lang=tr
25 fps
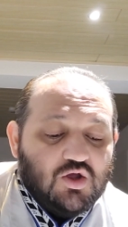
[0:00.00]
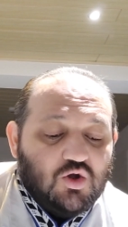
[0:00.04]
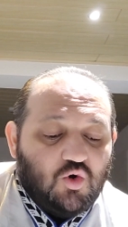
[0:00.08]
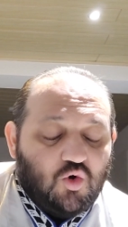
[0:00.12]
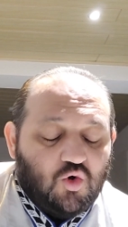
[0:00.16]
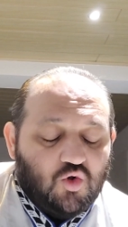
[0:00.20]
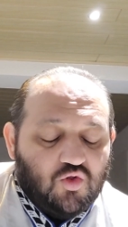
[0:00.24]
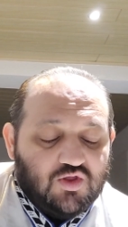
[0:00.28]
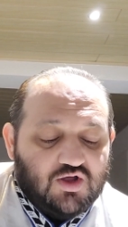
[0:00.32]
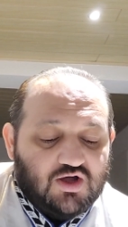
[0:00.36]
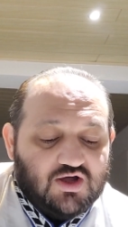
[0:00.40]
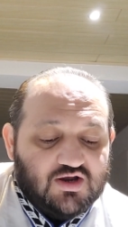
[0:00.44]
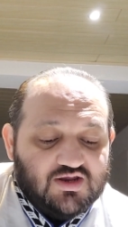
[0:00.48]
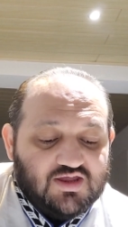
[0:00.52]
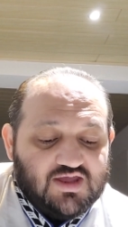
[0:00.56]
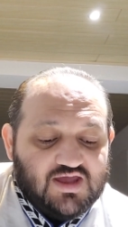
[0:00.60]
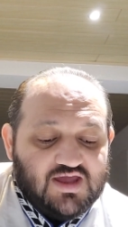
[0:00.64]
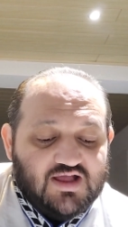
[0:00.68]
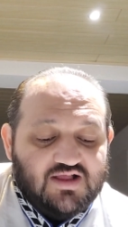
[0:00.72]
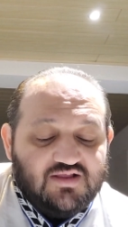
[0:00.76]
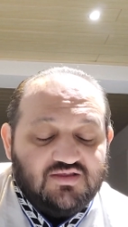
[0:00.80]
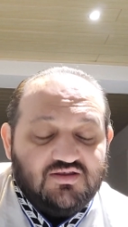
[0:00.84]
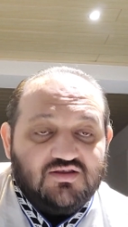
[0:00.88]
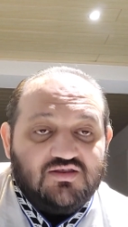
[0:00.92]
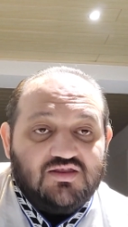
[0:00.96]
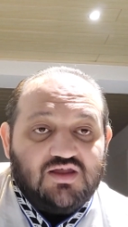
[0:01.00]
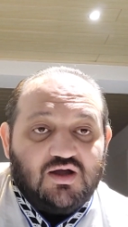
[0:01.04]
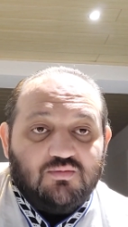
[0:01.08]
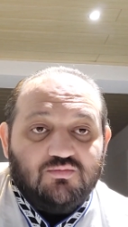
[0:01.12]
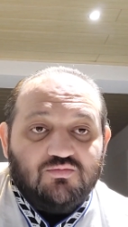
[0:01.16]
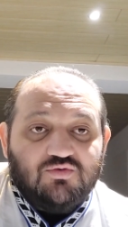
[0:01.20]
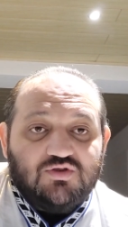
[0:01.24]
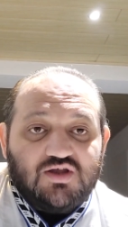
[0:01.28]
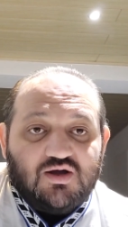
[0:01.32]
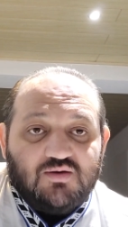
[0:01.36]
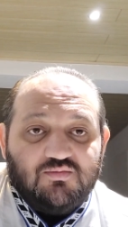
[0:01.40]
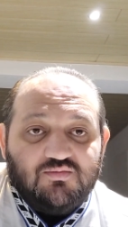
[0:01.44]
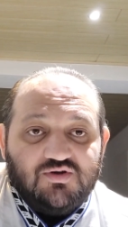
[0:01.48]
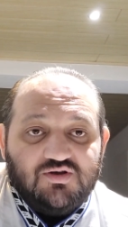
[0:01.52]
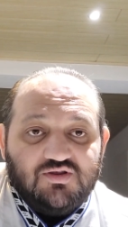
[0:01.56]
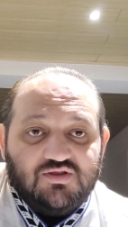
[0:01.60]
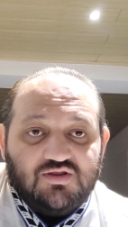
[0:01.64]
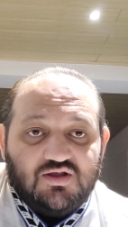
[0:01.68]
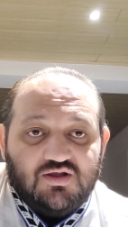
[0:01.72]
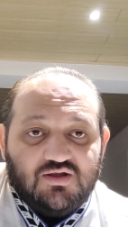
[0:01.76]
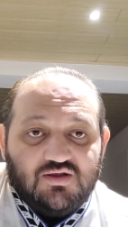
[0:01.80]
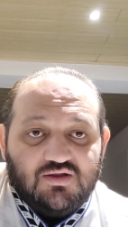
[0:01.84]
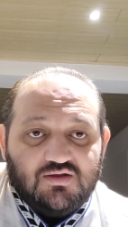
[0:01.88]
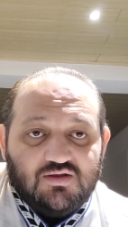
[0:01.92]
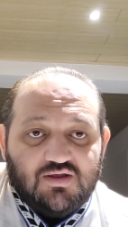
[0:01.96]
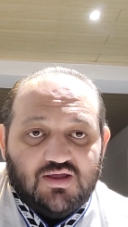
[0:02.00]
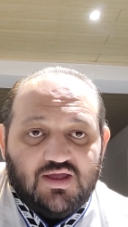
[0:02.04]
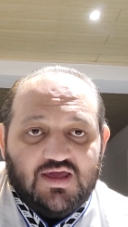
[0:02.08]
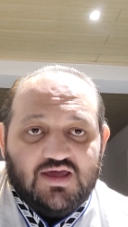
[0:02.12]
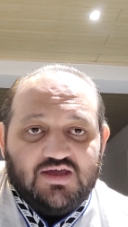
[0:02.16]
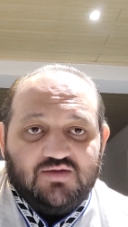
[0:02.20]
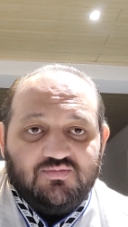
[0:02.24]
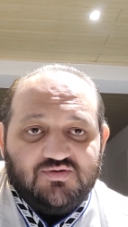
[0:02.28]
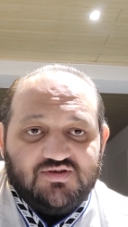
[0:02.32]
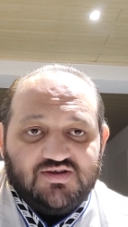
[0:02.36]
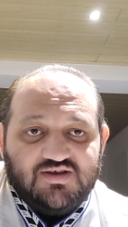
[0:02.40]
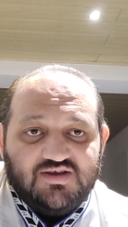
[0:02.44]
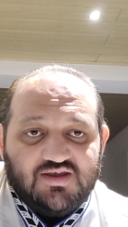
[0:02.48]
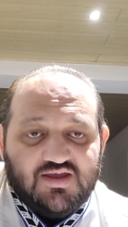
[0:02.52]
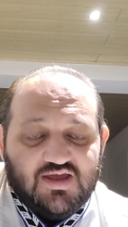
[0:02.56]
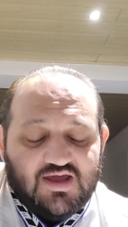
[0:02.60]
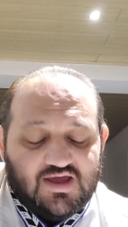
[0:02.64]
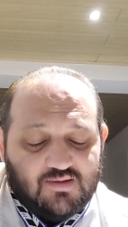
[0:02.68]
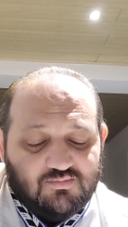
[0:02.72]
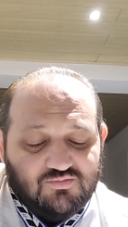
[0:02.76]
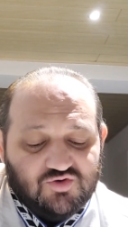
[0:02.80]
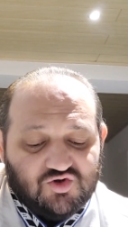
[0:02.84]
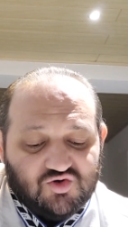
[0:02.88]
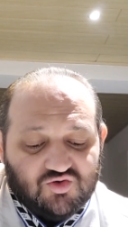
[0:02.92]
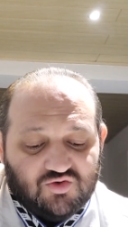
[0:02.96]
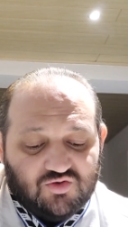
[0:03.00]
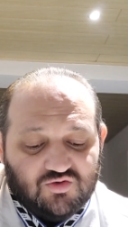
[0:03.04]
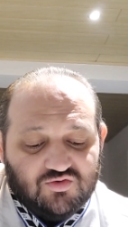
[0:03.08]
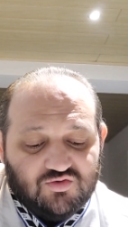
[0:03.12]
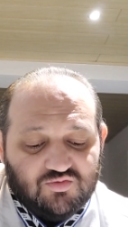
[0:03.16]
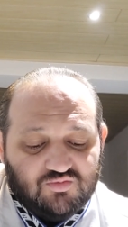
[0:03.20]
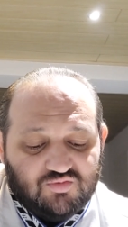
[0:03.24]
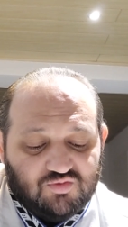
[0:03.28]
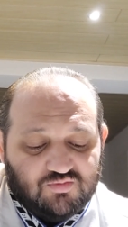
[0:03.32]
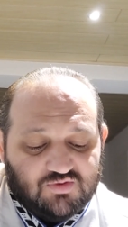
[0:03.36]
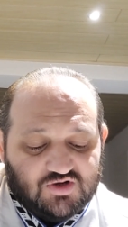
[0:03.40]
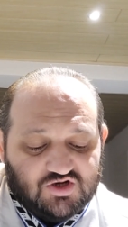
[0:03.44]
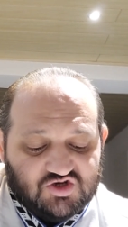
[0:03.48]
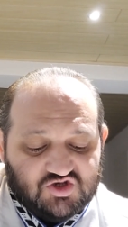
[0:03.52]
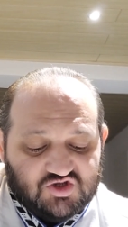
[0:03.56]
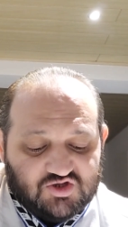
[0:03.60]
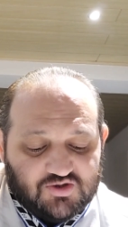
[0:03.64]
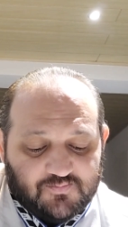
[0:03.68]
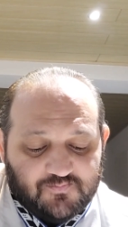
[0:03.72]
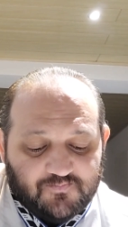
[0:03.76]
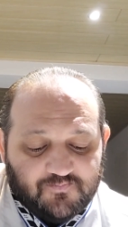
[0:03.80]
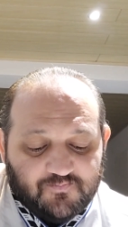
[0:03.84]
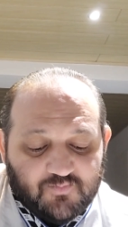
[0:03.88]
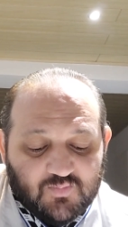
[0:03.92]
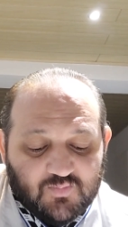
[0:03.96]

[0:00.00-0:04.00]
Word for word: Onlar geldi. tam tamıyla hepsi gelmiş oldu bu maçta.